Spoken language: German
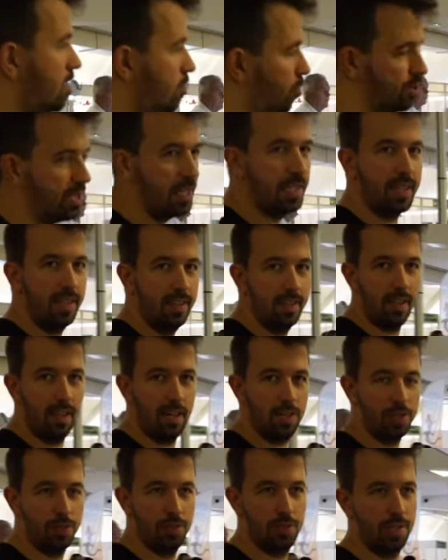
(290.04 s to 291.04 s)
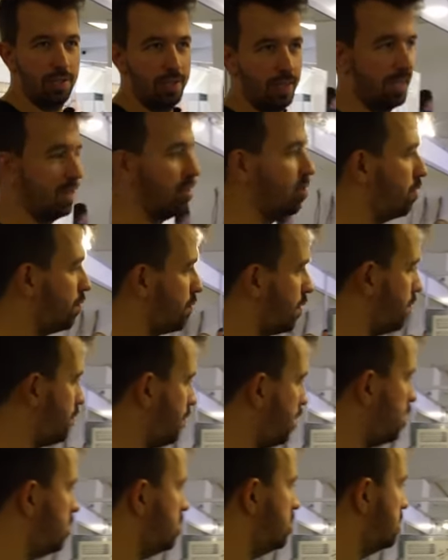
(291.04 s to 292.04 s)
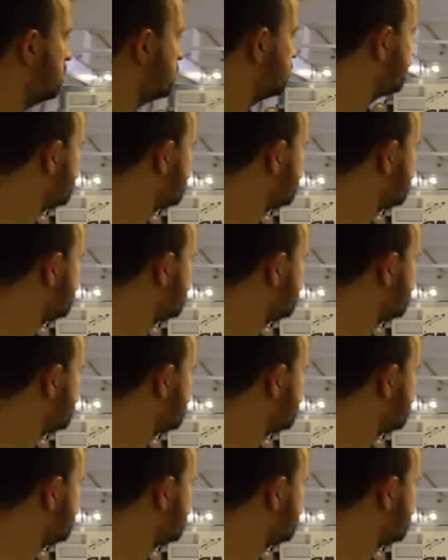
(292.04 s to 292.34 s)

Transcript: Uns ist generell schon so ein Trend aufgefallen.